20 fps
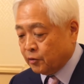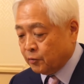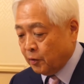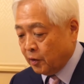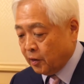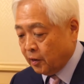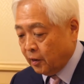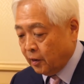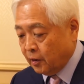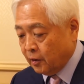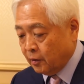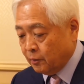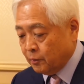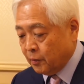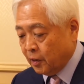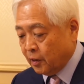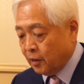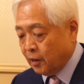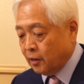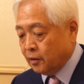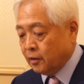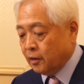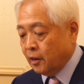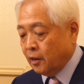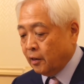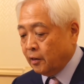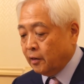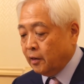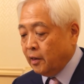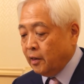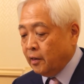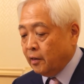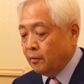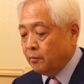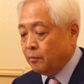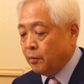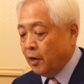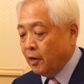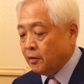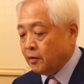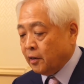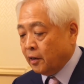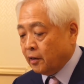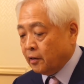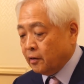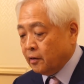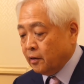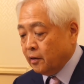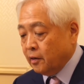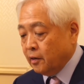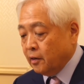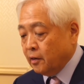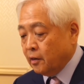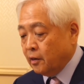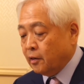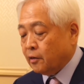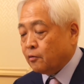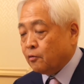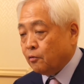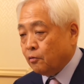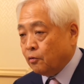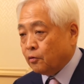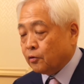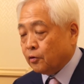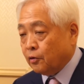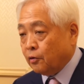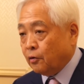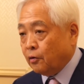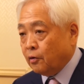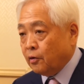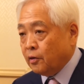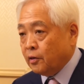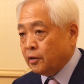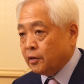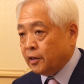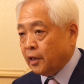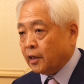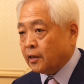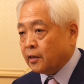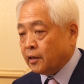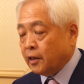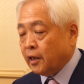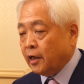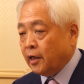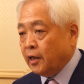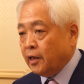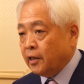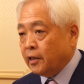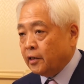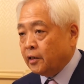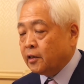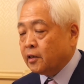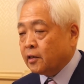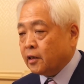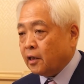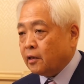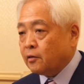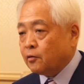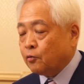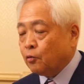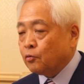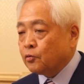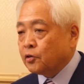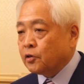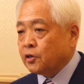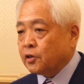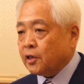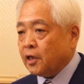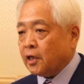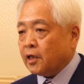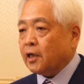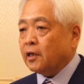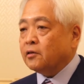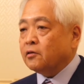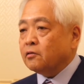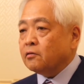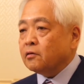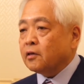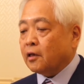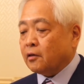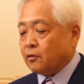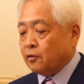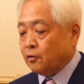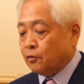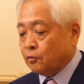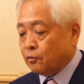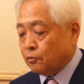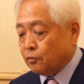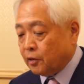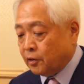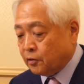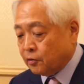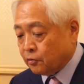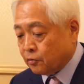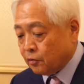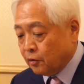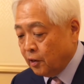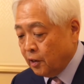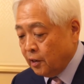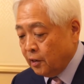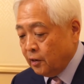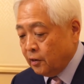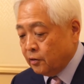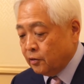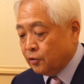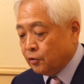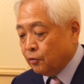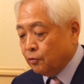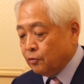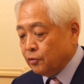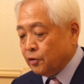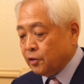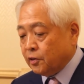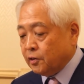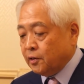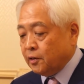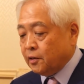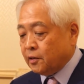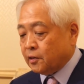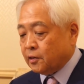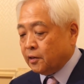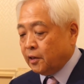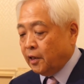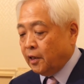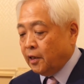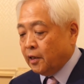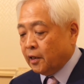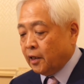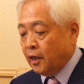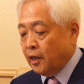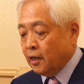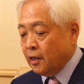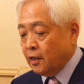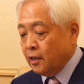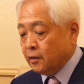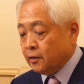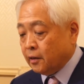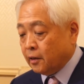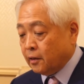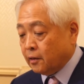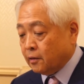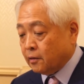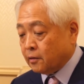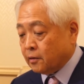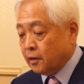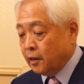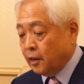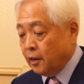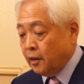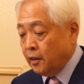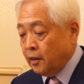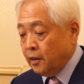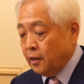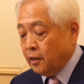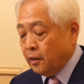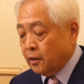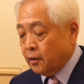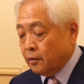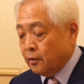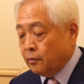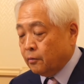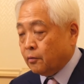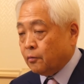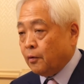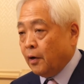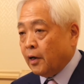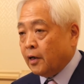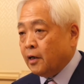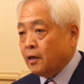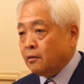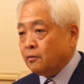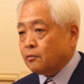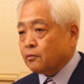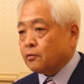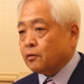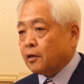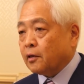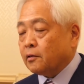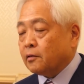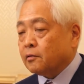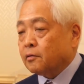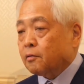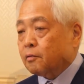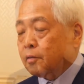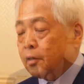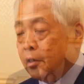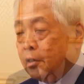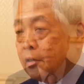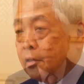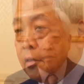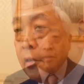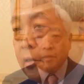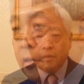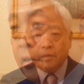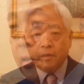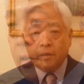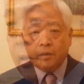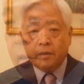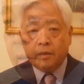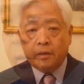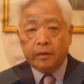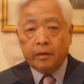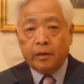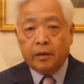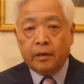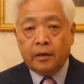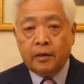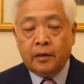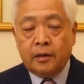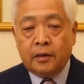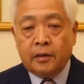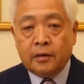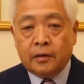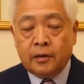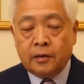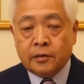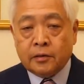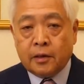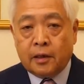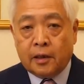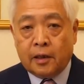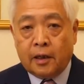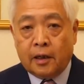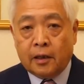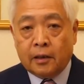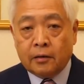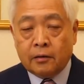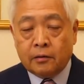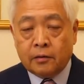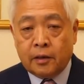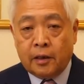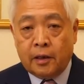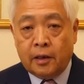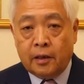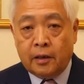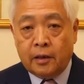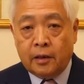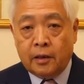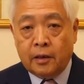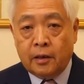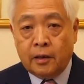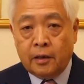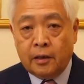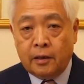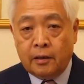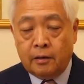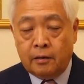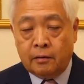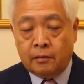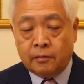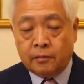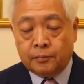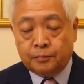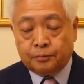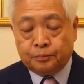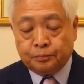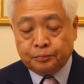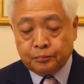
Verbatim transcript: 集まらないバイデン候補とやって一体どっちが勝つんだっていうことこれちょっと常識でですね考えたらですねこれ分かることなんですよね。えー、ですからで、えー、